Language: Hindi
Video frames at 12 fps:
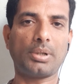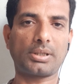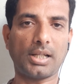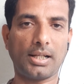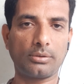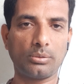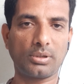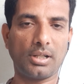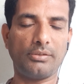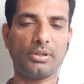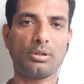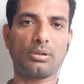बता दूंगा
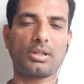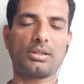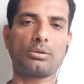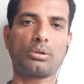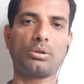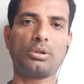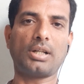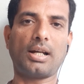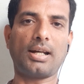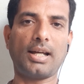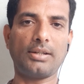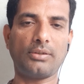वीडियो के थ्रू या
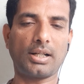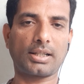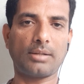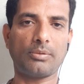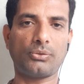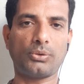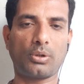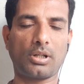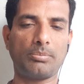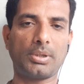लाइव आके मैं फ़ौर